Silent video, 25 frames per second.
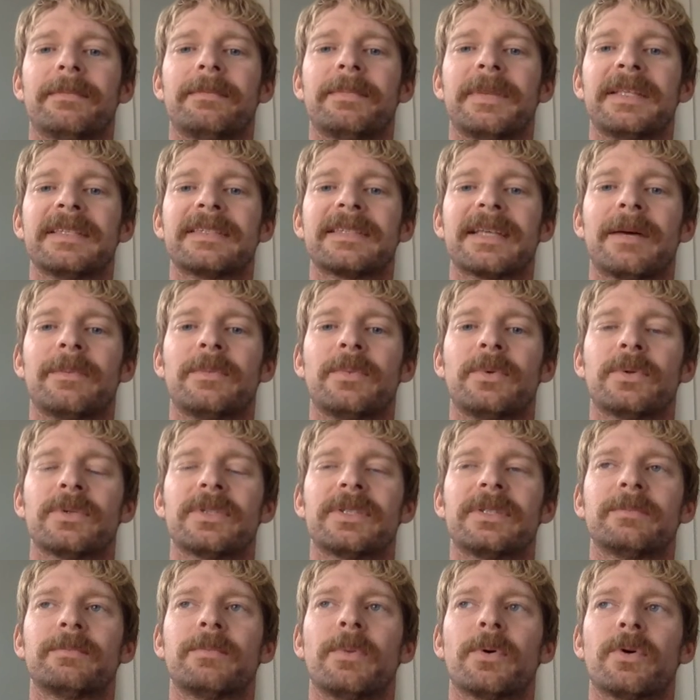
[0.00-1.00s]

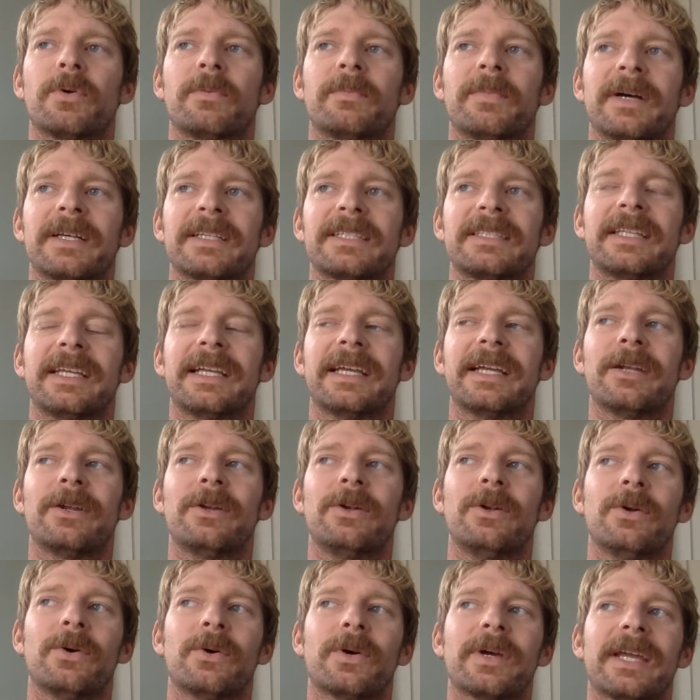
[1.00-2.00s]
pensamos un poco más de
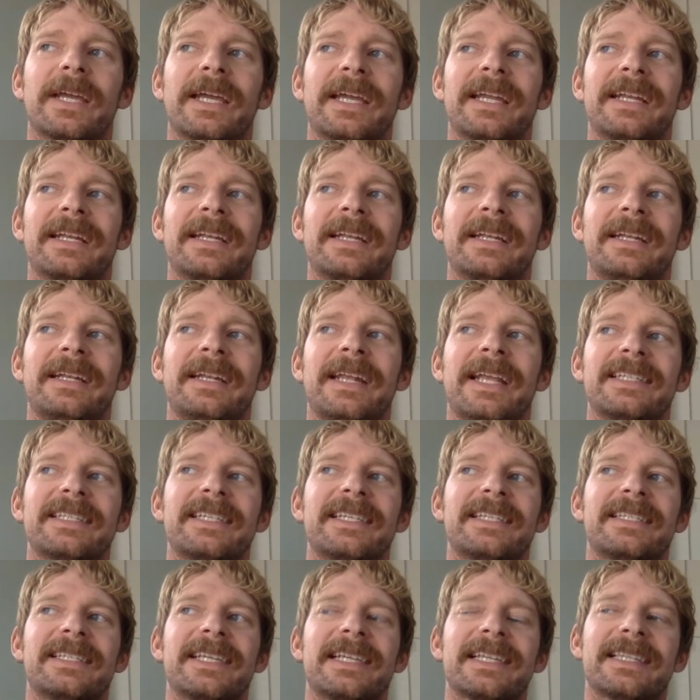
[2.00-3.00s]
lo que
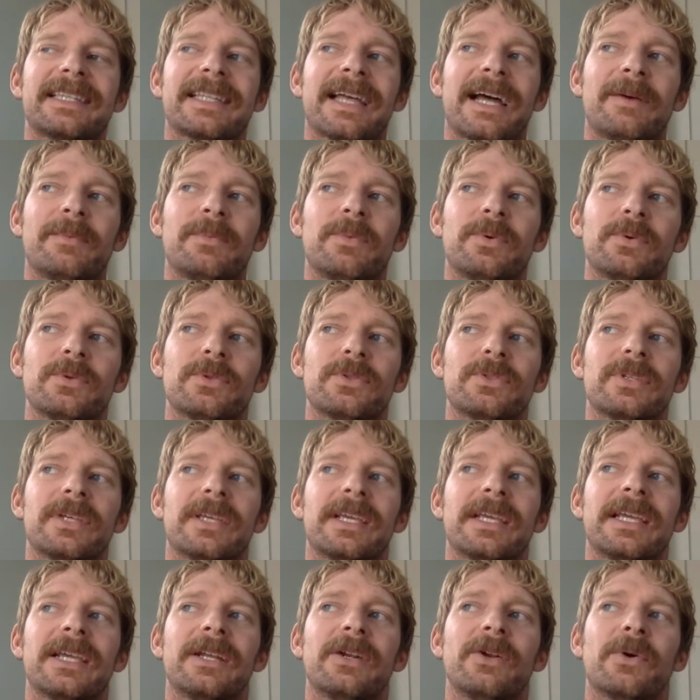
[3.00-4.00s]

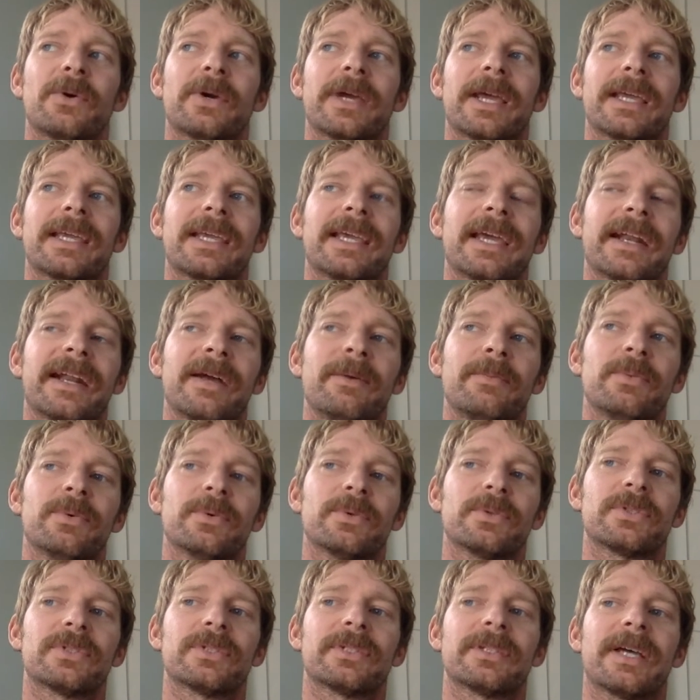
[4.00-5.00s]
necesitamos y lo que
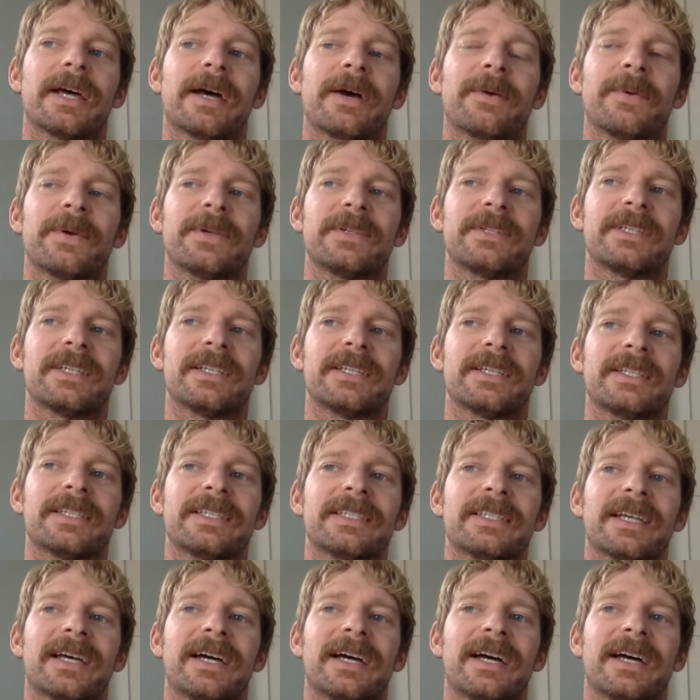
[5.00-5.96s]
queremos. A veces